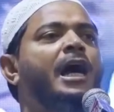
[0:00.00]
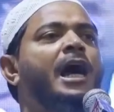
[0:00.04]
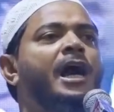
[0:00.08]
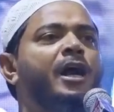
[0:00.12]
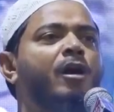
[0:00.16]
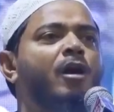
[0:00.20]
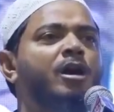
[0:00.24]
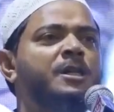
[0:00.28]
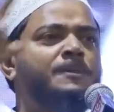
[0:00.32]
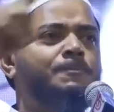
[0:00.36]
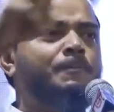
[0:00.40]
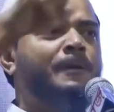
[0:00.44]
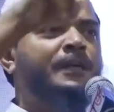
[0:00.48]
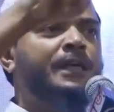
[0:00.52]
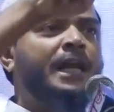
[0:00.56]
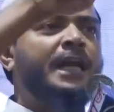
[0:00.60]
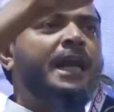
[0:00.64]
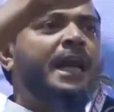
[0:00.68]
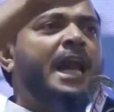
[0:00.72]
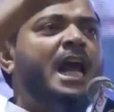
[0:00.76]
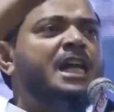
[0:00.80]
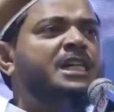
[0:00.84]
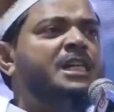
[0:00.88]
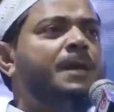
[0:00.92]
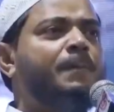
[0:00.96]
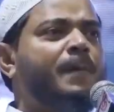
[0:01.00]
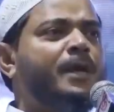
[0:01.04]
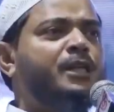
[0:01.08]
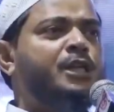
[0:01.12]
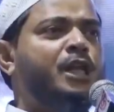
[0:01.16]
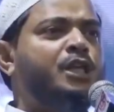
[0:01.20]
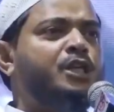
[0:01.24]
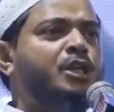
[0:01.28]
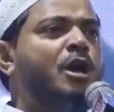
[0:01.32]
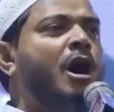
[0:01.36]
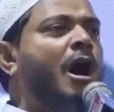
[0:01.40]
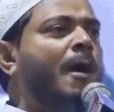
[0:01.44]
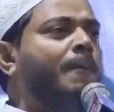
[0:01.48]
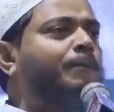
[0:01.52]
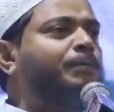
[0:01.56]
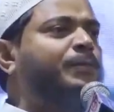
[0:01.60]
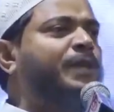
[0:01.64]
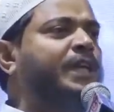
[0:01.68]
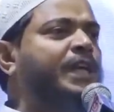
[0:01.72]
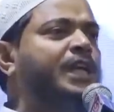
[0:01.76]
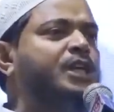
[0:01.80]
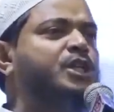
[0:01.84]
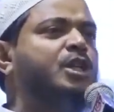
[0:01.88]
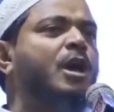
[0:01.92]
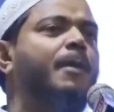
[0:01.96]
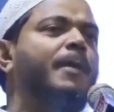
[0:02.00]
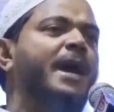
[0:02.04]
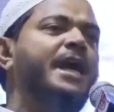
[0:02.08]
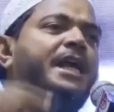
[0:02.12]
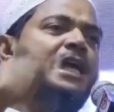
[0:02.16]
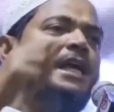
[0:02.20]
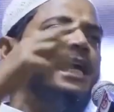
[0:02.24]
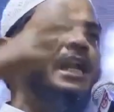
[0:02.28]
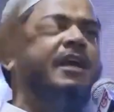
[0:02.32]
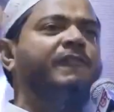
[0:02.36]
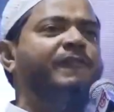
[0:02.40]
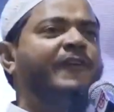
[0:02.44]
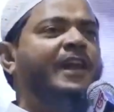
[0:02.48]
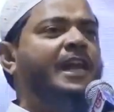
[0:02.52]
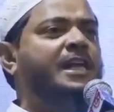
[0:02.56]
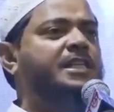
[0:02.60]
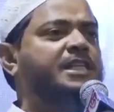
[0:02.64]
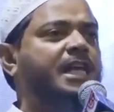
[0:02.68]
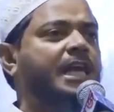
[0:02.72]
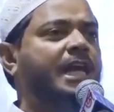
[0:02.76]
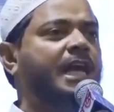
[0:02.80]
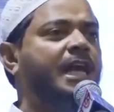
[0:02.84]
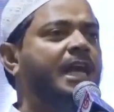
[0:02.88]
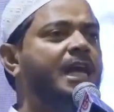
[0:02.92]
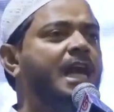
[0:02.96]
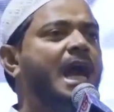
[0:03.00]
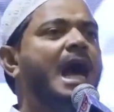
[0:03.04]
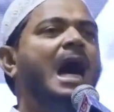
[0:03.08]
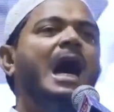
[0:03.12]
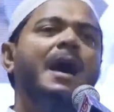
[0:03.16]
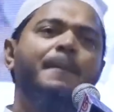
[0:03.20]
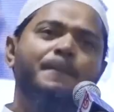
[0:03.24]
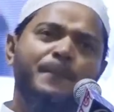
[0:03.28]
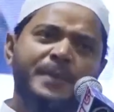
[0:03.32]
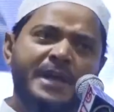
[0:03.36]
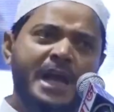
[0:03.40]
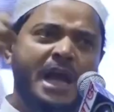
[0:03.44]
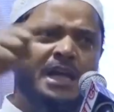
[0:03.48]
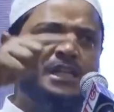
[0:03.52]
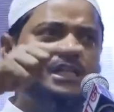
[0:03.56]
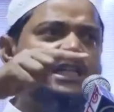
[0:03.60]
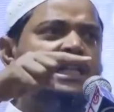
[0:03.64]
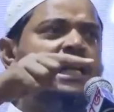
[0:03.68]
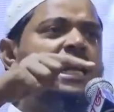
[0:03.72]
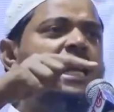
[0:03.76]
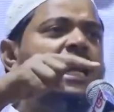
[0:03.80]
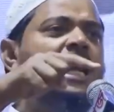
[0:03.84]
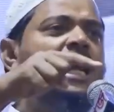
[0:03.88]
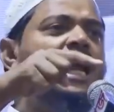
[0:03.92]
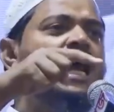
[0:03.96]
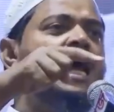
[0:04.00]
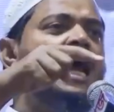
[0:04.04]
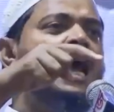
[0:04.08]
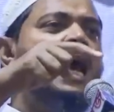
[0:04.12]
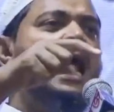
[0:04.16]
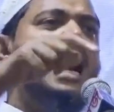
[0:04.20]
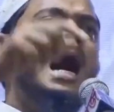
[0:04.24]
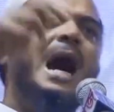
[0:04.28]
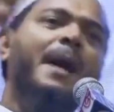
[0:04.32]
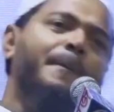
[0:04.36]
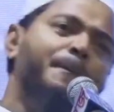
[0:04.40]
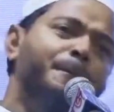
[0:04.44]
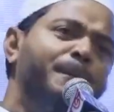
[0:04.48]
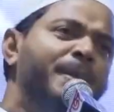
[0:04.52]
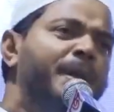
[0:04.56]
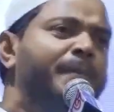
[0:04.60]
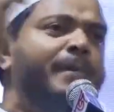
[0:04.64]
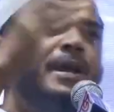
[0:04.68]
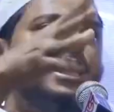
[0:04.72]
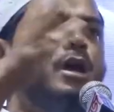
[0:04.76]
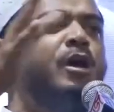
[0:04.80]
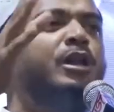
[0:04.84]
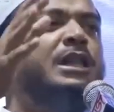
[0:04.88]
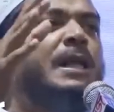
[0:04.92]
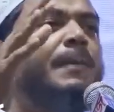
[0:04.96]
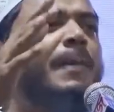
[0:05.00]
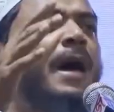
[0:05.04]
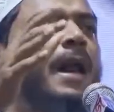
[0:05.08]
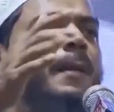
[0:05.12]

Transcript: কারণ হসপিটালের আশেপাশে সব দিকে সবাই ঘিরে ফেলেছে আপনি আসলে আপনি বের হতে